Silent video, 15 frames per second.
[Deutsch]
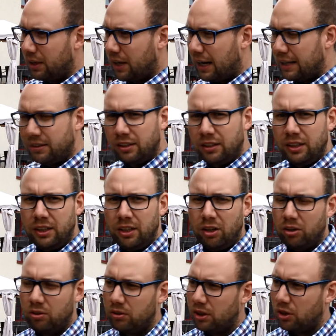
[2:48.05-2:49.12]
hat eine
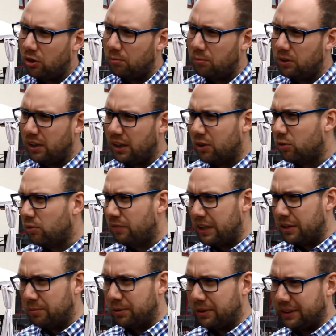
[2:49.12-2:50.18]
Keycard und dann kommt man direkt zum
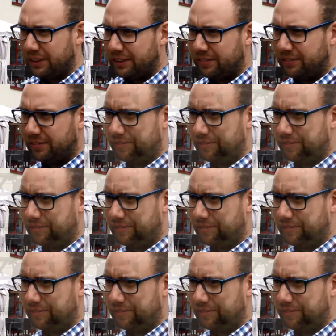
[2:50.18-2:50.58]
Wellnessbereich